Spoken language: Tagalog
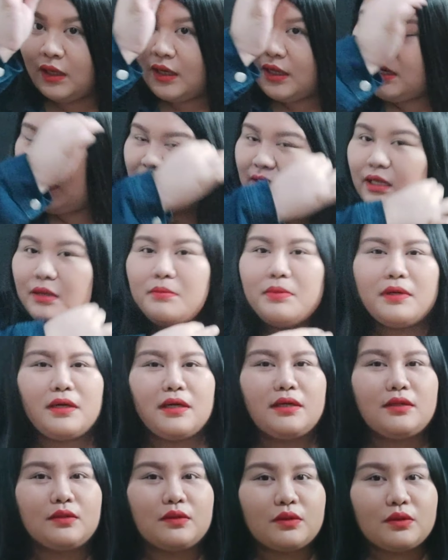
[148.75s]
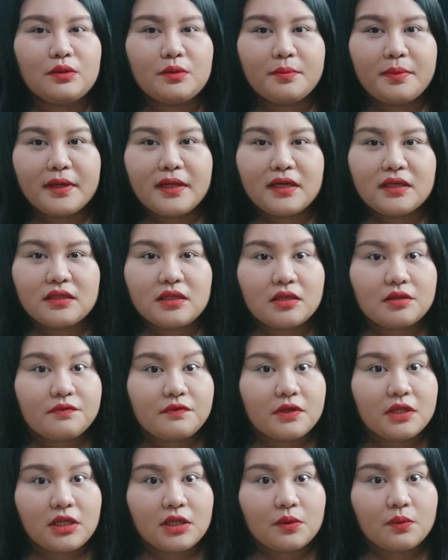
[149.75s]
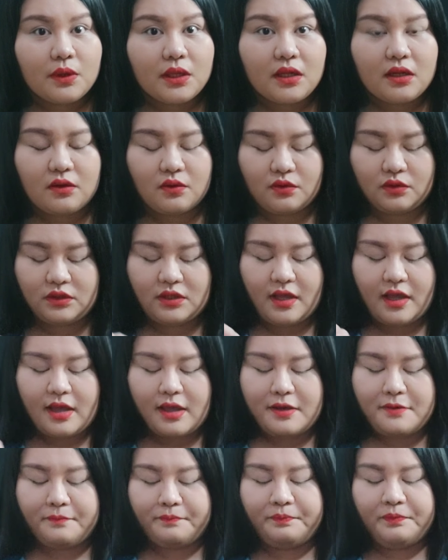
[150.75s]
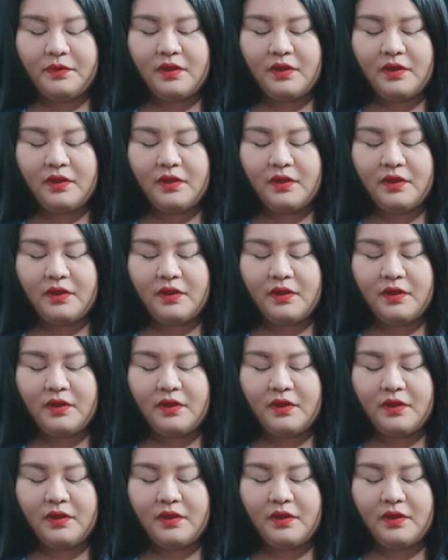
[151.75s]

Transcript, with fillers: Halata bang ano, yung parang not feeling well ako, te.